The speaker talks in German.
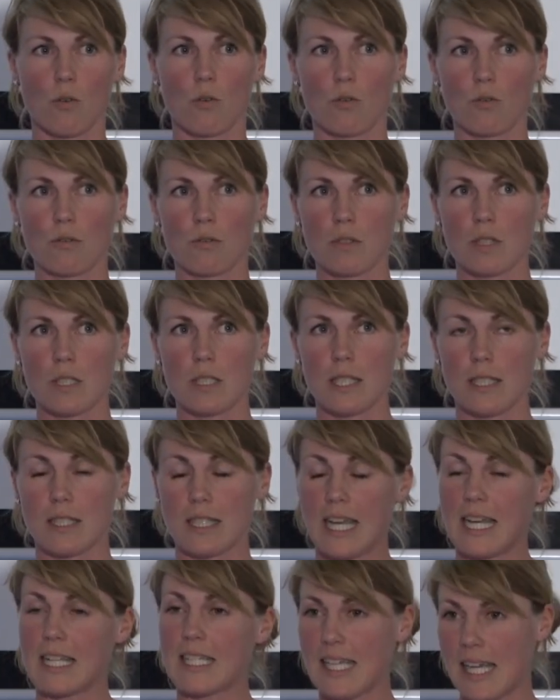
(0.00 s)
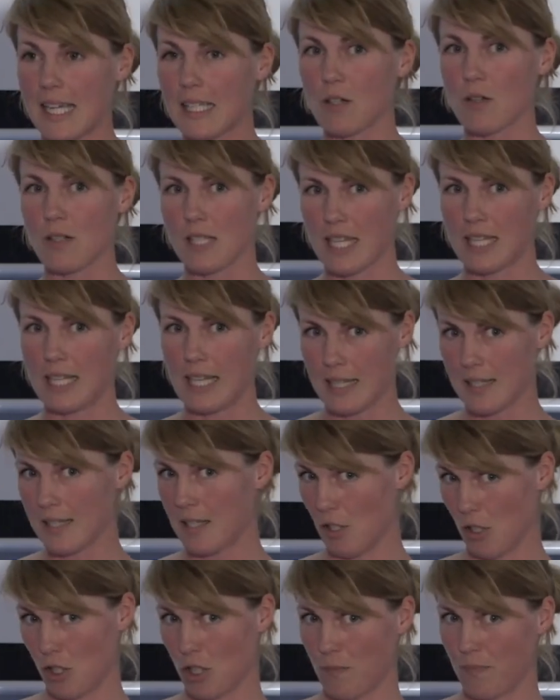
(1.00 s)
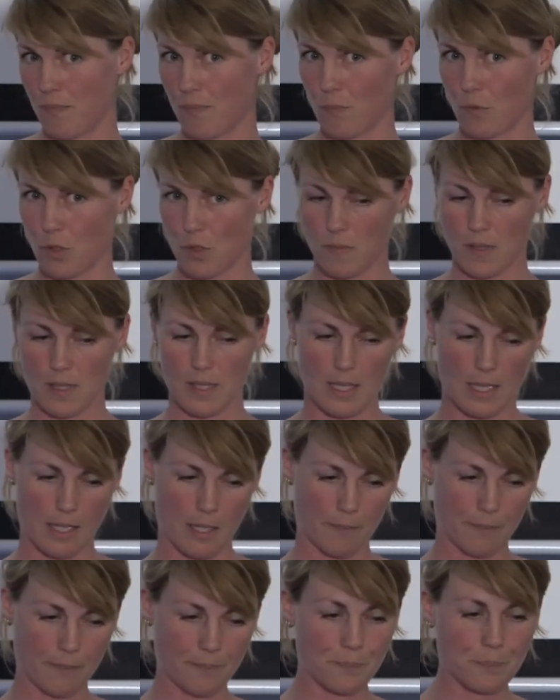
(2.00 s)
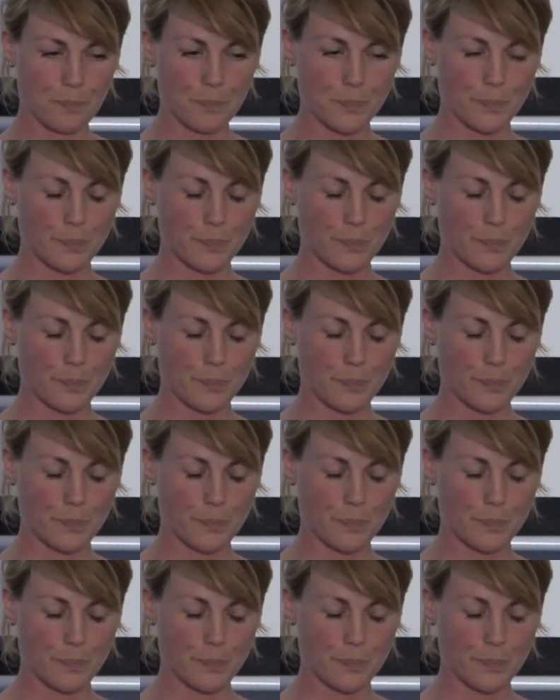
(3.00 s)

Und der erzählt auch sehr drastisch, muss man sagen.